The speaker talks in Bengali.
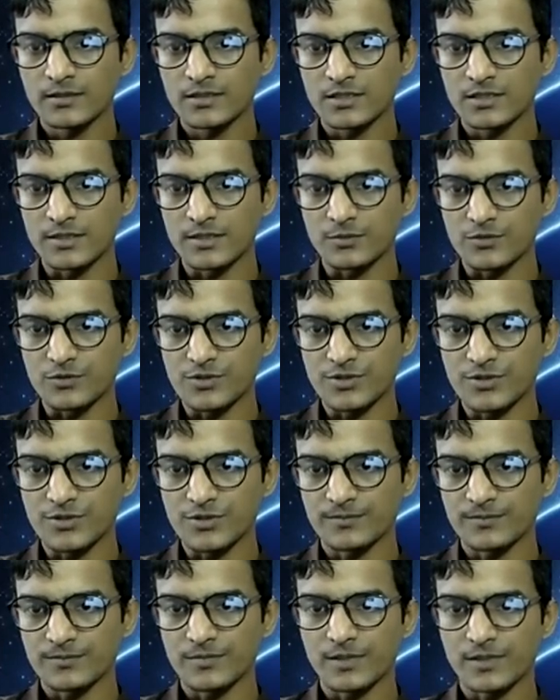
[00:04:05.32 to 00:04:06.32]
ত্রিভুজ
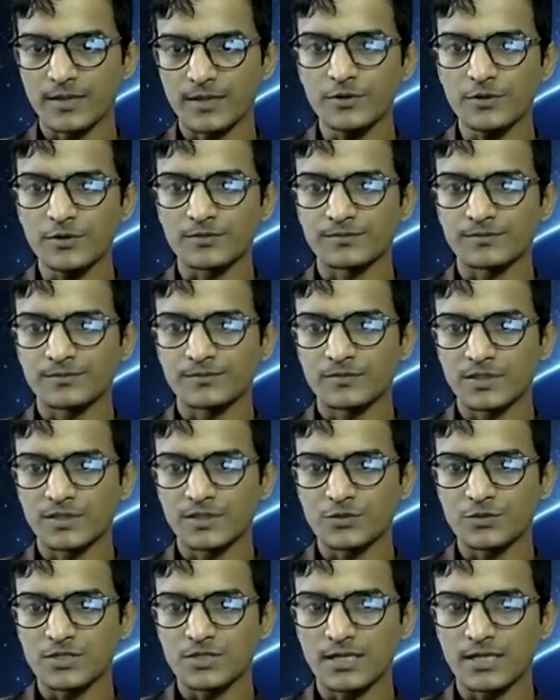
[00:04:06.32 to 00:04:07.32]
কেমন
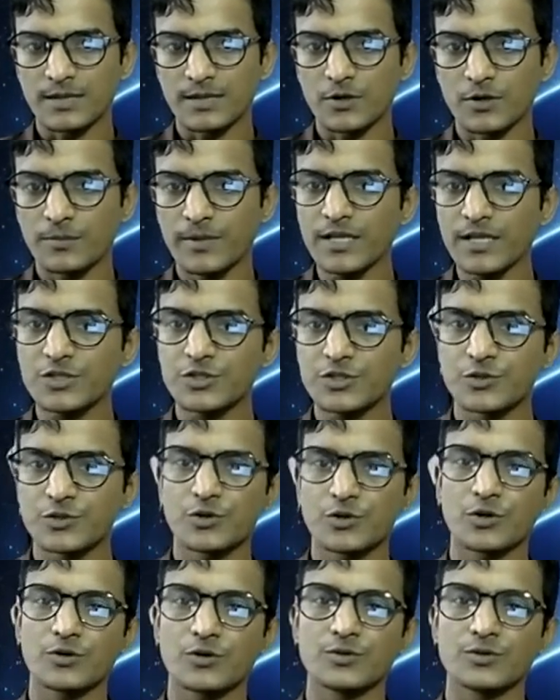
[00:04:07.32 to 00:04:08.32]
ত্রিভুজটার নাম হবে
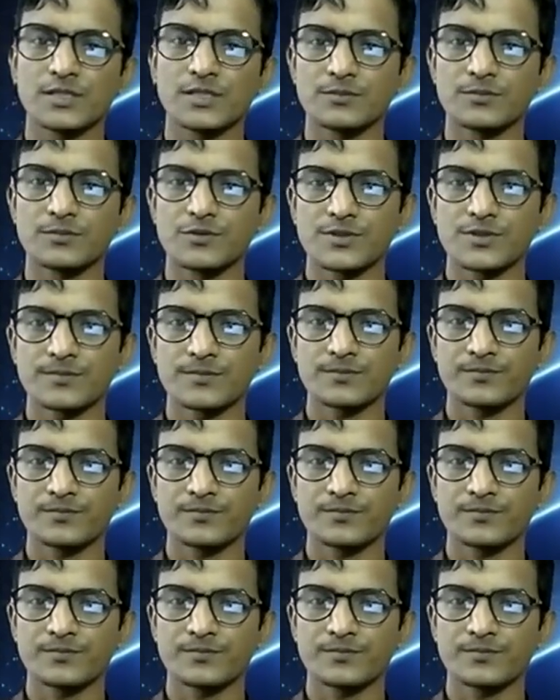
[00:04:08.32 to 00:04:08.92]
সূক্ষ্ম কোণী ত্রিভুজ